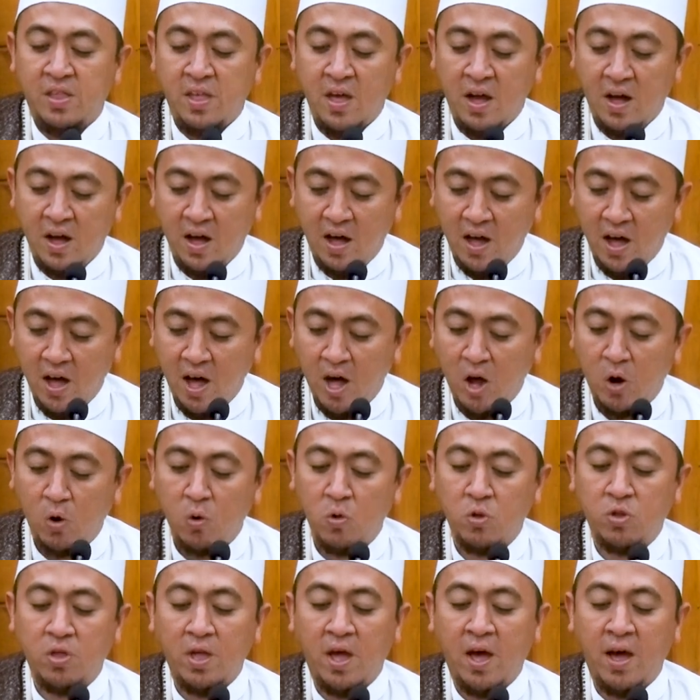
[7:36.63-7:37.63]
yang
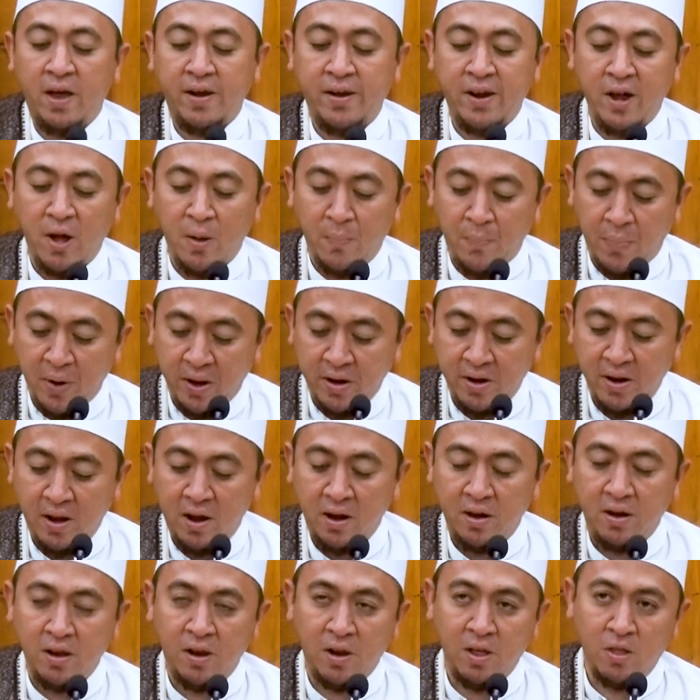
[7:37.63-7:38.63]
harus ada
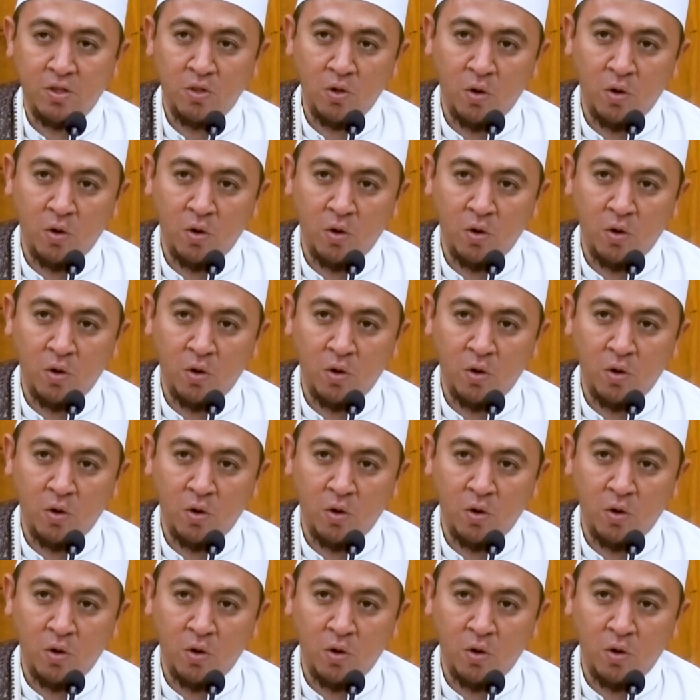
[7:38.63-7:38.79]
pada diri